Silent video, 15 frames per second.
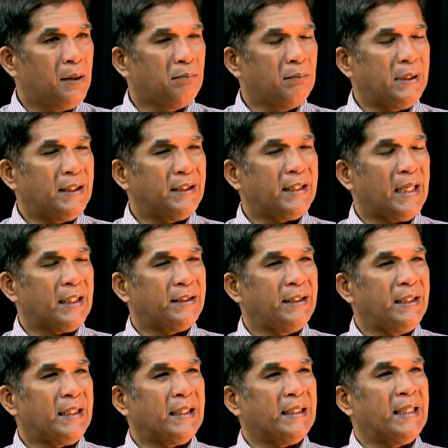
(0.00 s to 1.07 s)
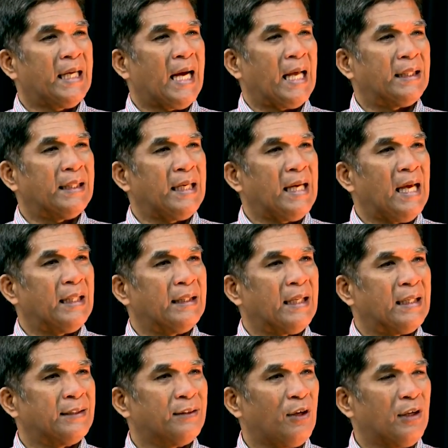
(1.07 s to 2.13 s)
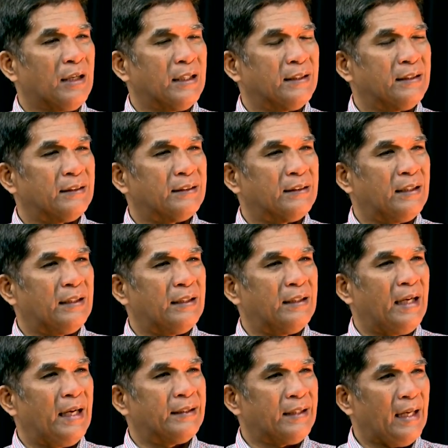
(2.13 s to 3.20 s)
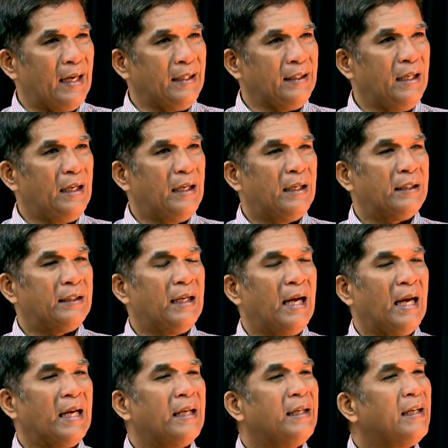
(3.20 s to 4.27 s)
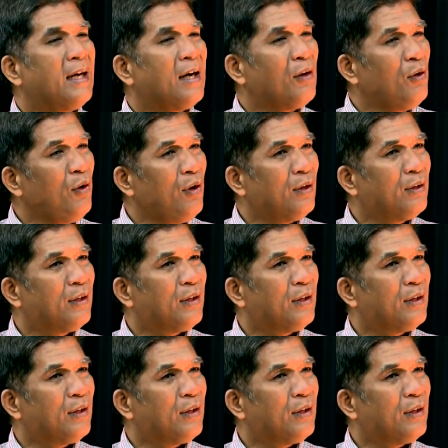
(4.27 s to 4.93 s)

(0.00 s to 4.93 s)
mendeteksi kedekatan antara seorang uh, eh, SN dengan Andi Narogong.